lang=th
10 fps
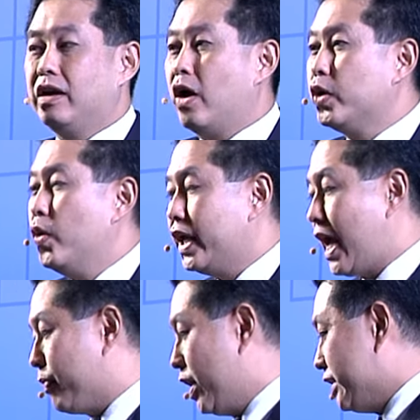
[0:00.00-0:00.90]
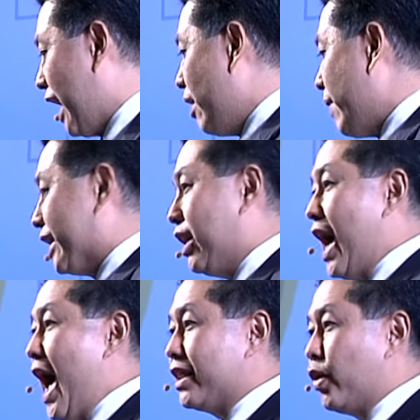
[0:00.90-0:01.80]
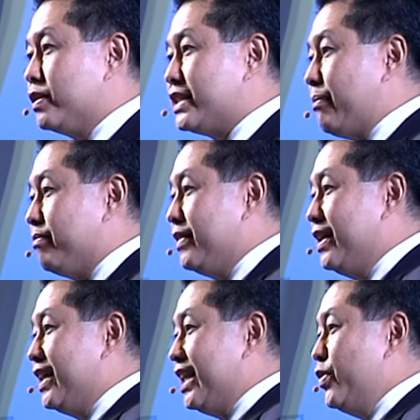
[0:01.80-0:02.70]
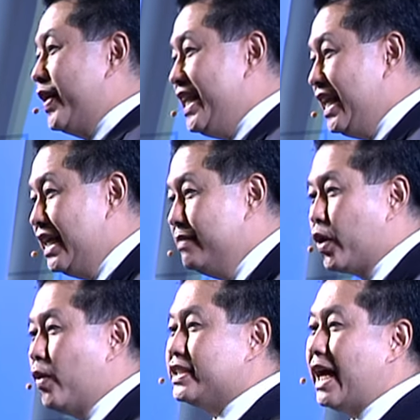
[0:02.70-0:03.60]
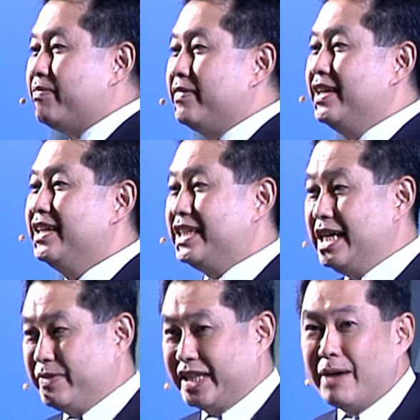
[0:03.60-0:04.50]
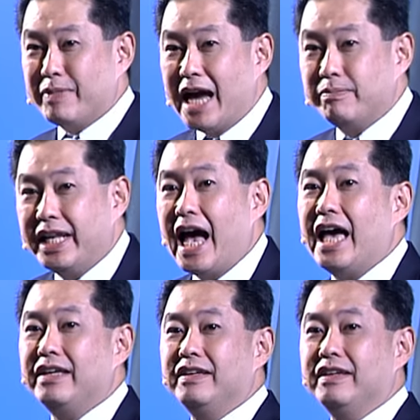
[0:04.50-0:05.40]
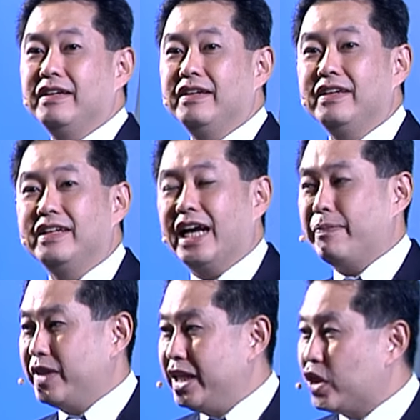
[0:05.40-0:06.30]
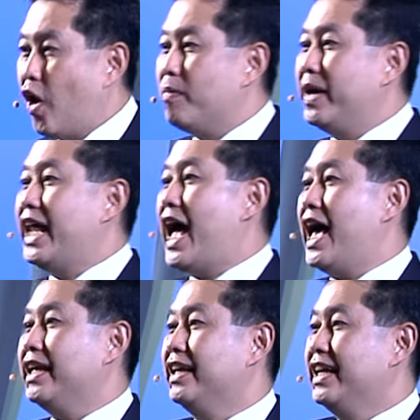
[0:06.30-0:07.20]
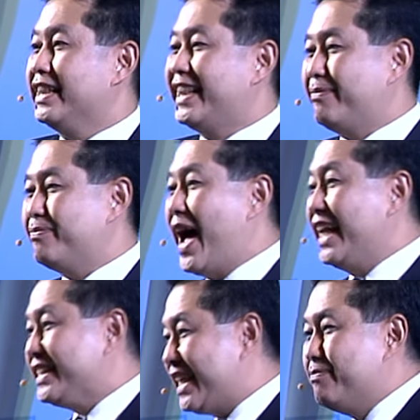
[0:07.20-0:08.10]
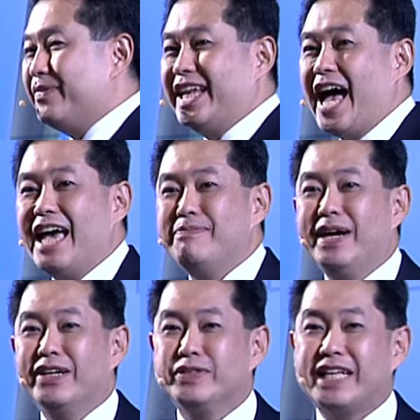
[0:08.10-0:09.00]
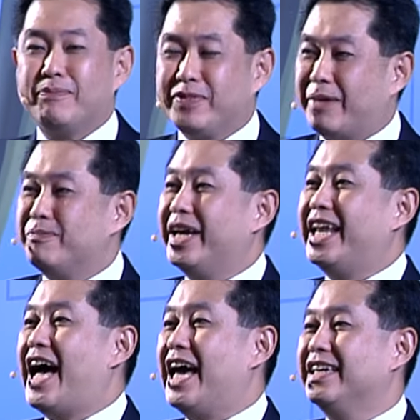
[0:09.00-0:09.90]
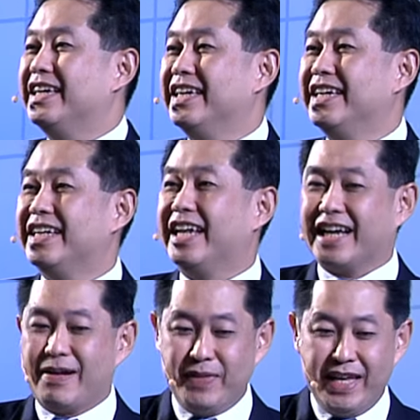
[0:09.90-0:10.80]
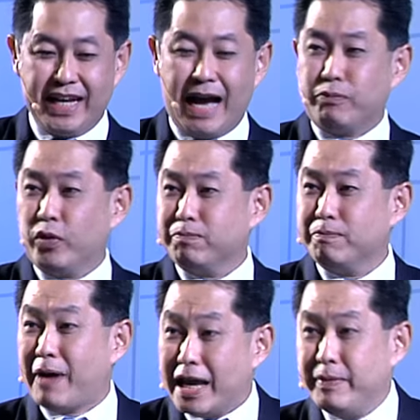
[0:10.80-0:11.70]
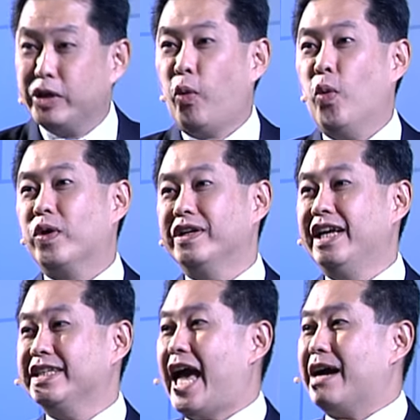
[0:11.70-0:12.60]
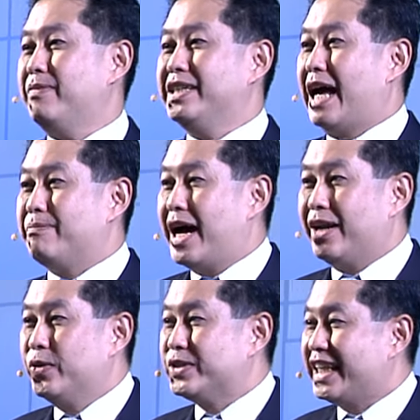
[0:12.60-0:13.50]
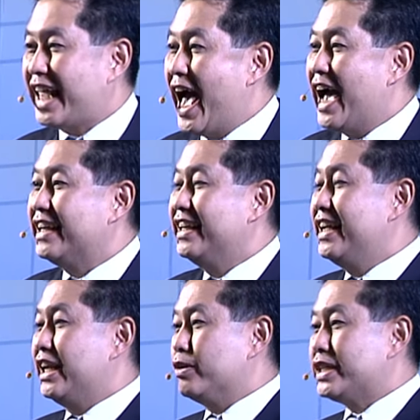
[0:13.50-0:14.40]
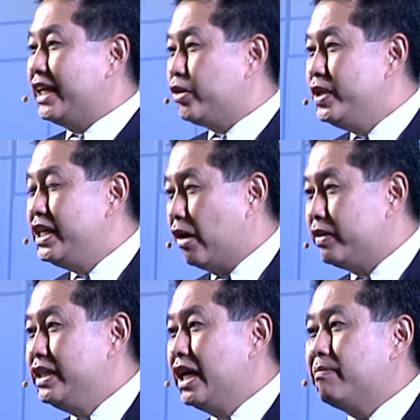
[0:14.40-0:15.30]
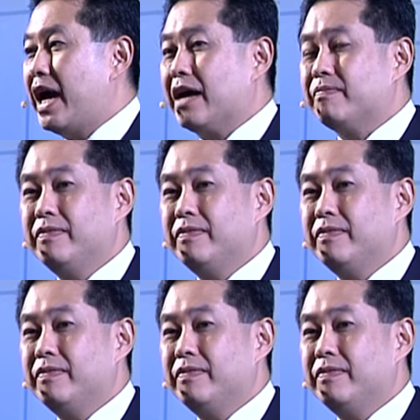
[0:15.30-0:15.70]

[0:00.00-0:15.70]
ลองดูนะครับตื่นเช้ามาถ้าขาดโทรศัพท์หรือวันนี้ลืมโทรศัพท์เกือบจะทำงานไม่ได้นะครับติดต่อไม่ได้นัดหมายจำไม่ได้เบอร์โทรศัพท์จำไม่ได้นะครับขับรถไปไม่ถูกเนื่องจากไม่สามารถรู้เส้นทางเราใช้เทคโนโลยีเหล่านี้เยอะมาก